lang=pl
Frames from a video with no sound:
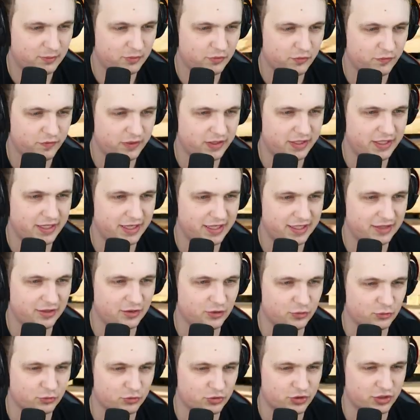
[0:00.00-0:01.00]
mówi
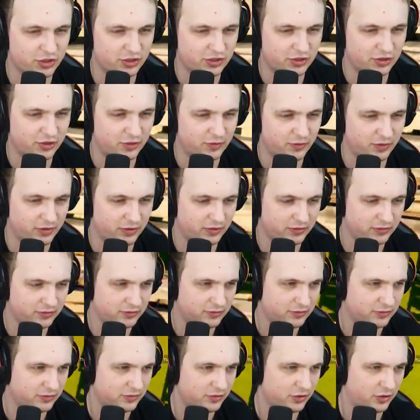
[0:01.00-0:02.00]
jedno duże koło.
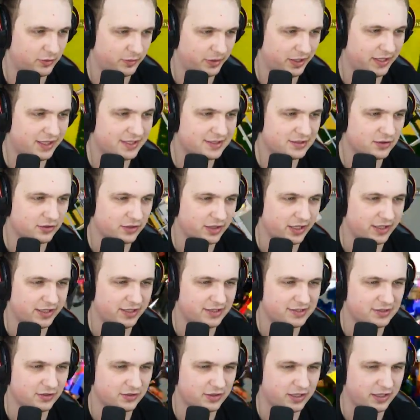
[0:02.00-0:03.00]
Dobra, jest ok,
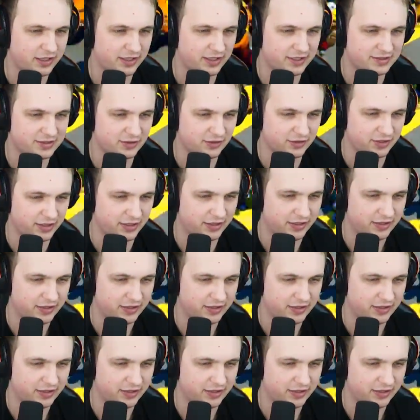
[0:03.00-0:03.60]
jest ok, jest ok,